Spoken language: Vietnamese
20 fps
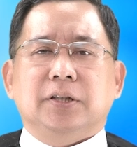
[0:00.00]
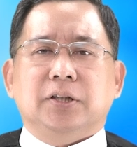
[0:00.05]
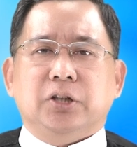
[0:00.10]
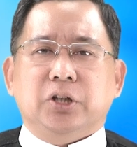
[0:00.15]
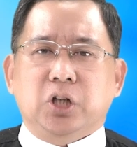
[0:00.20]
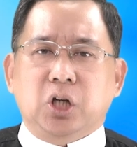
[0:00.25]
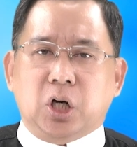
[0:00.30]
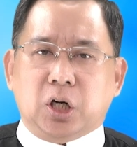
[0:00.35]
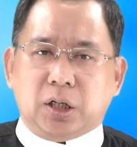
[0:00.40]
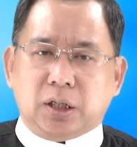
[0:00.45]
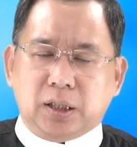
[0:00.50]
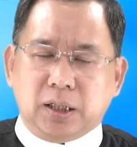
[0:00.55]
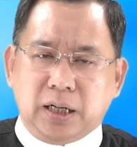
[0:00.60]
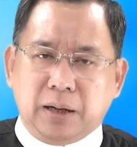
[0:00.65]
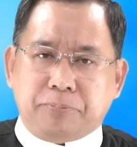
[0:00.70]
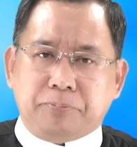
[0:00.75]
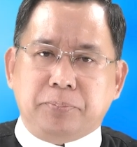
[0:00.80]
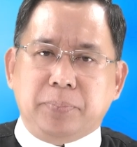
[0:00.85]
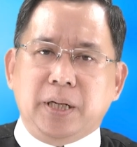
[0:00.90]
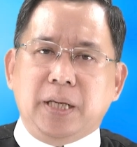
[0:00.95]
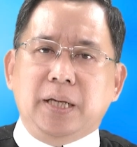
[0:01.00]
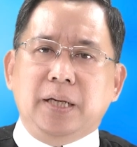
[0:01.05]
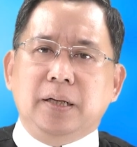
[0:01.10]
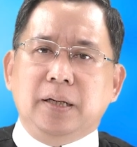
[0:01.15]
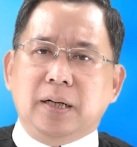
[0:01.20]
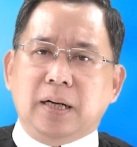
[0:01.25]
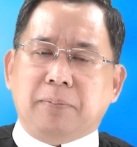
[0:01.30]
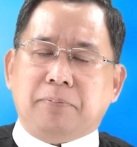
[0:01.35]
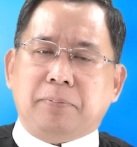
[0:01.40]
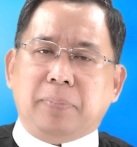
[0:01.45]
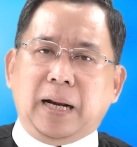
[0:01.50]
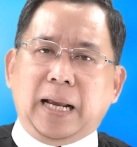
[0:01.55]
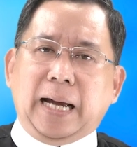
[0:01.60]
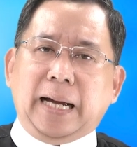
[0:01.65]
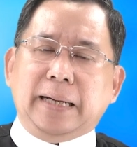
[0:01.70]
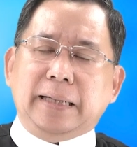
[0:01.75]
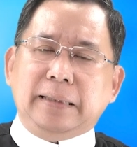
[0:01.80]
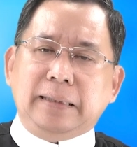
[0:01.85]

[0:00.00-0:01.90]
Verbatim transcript: được lập đi lập lại